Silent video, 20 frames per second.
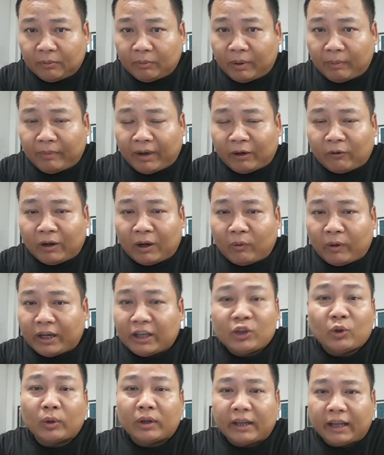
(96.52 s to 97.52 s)
ประมาณว่าวั
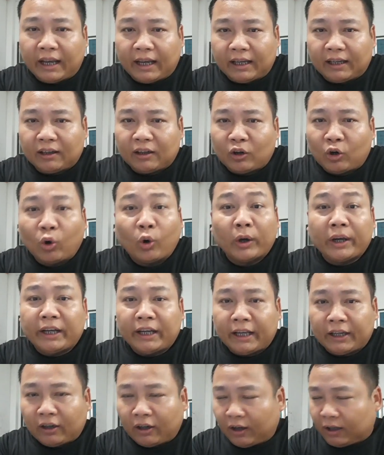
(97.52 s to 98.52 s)
นหยุดเนี่ยโกย
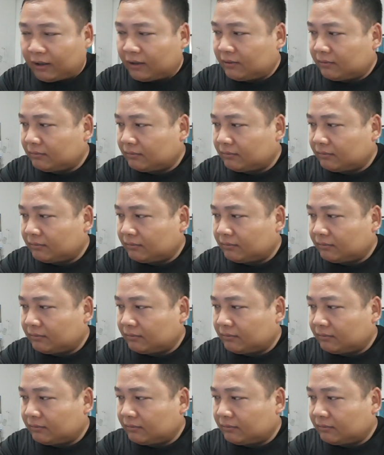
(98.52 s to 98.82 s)
แน่นอน